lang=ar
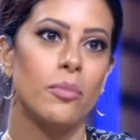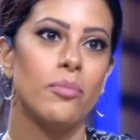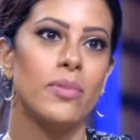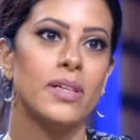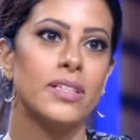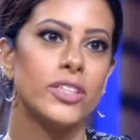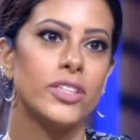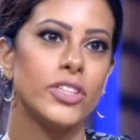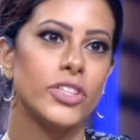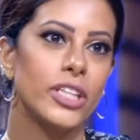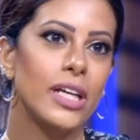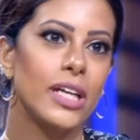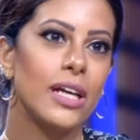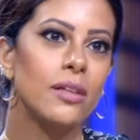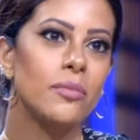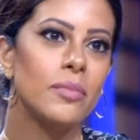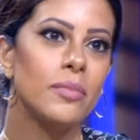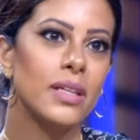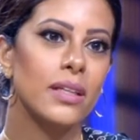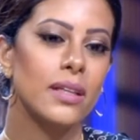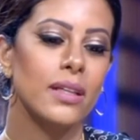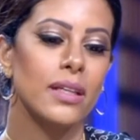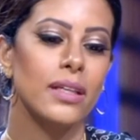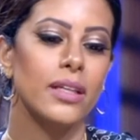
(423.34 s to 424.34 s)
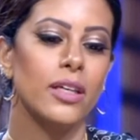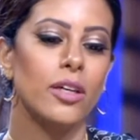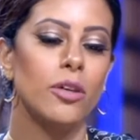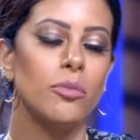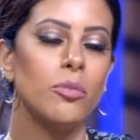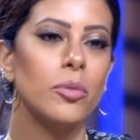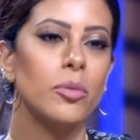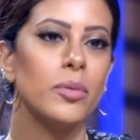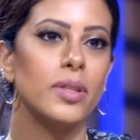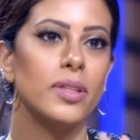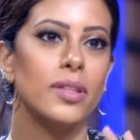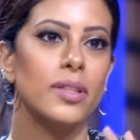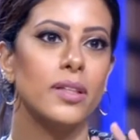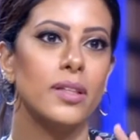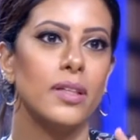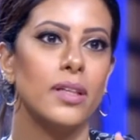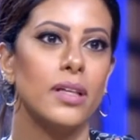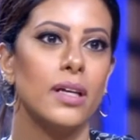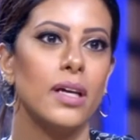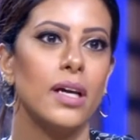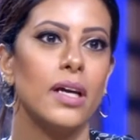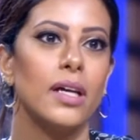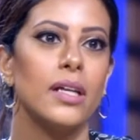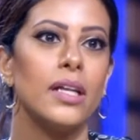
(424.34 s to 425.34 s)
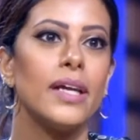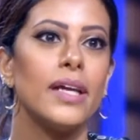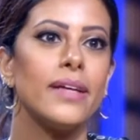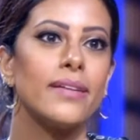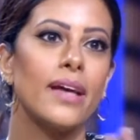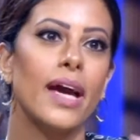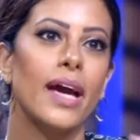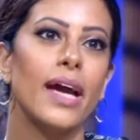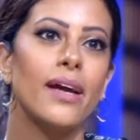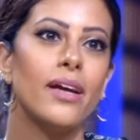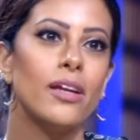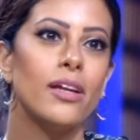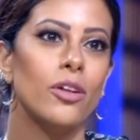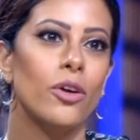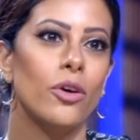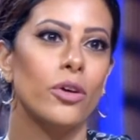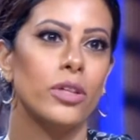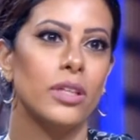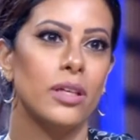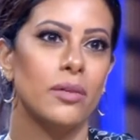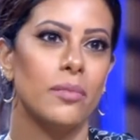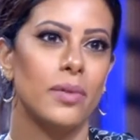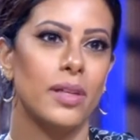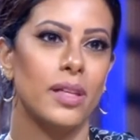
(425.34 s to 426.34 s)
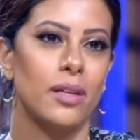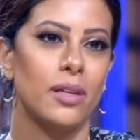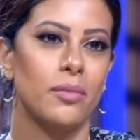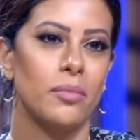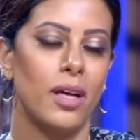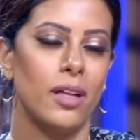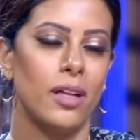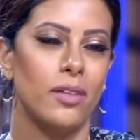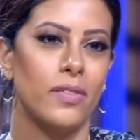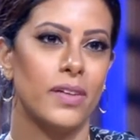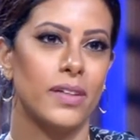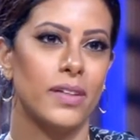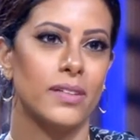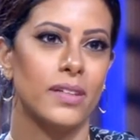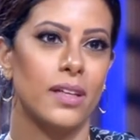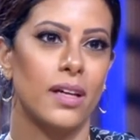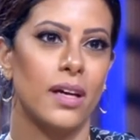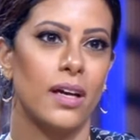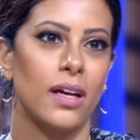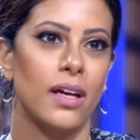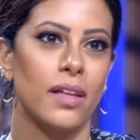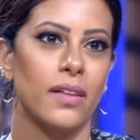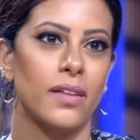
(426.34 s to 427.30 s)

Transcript: حلو. بس الشيء المطلي ولا لازم يكون ذهب يتغير لونه مثلا مع الفتره إيه.